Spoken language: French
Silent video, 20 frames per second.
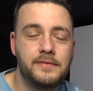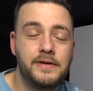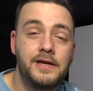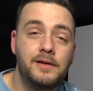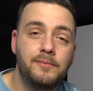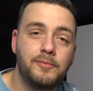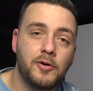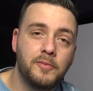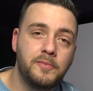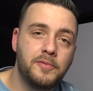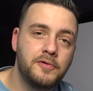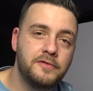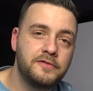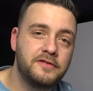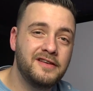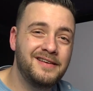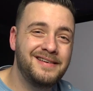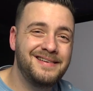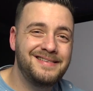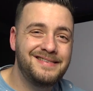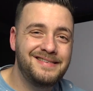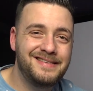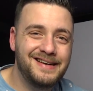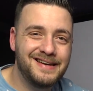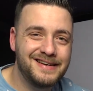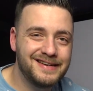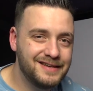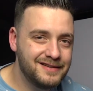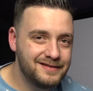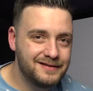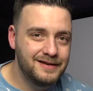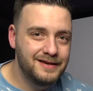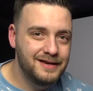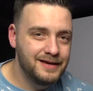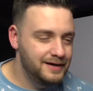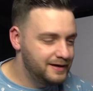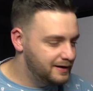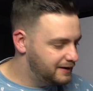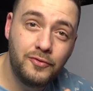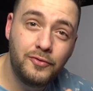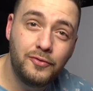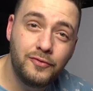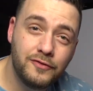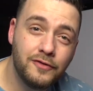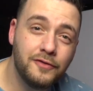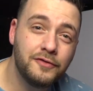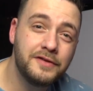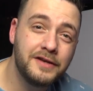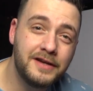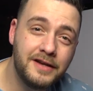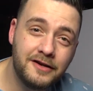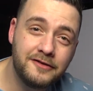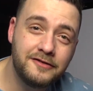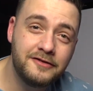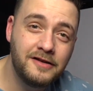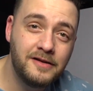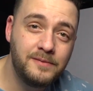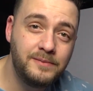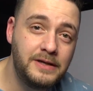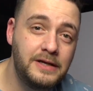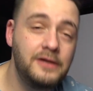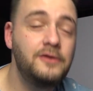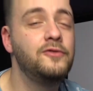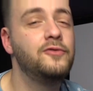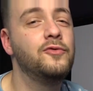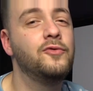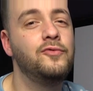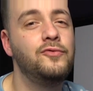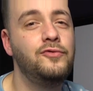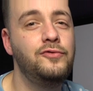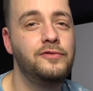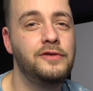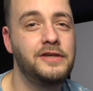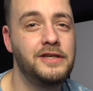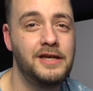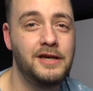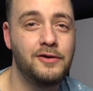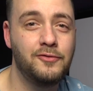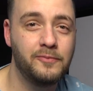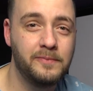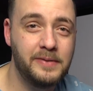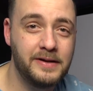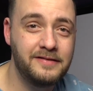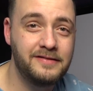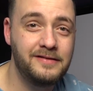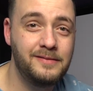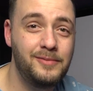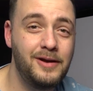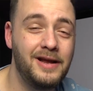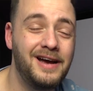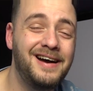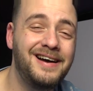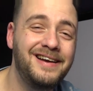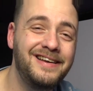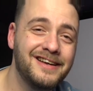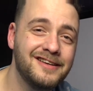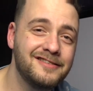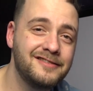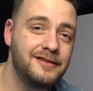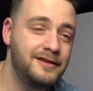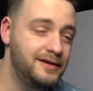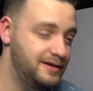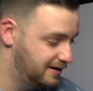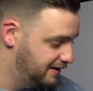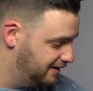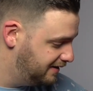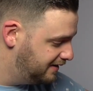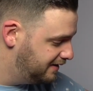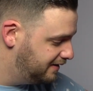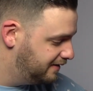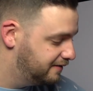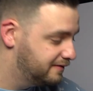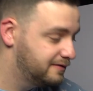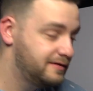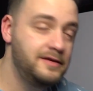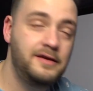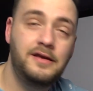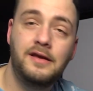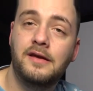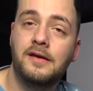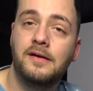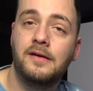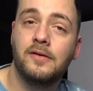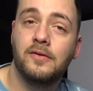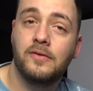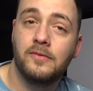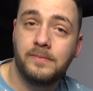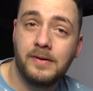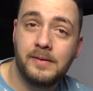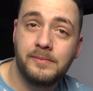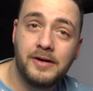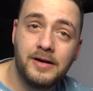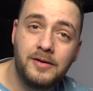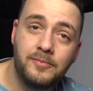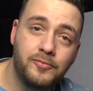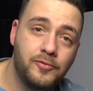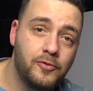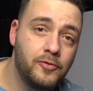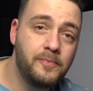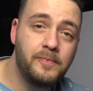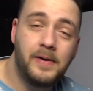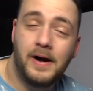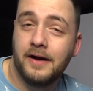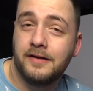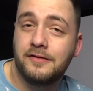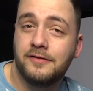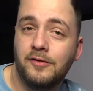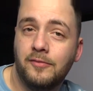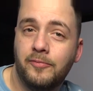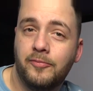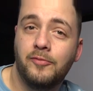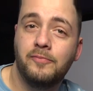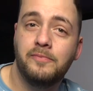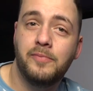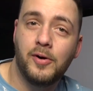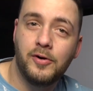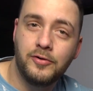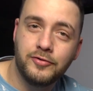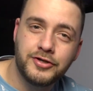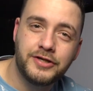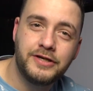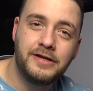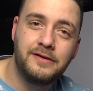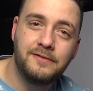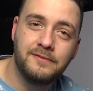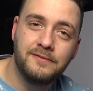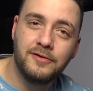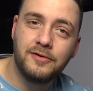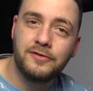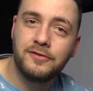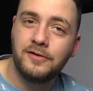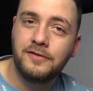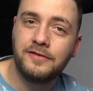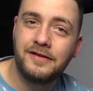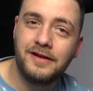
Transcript: Il propose un DAC intégré, deux entrées HDMI, dont une qui est compatible ARC, ce qui est euh, pas mal pour, par exemple, brancher votre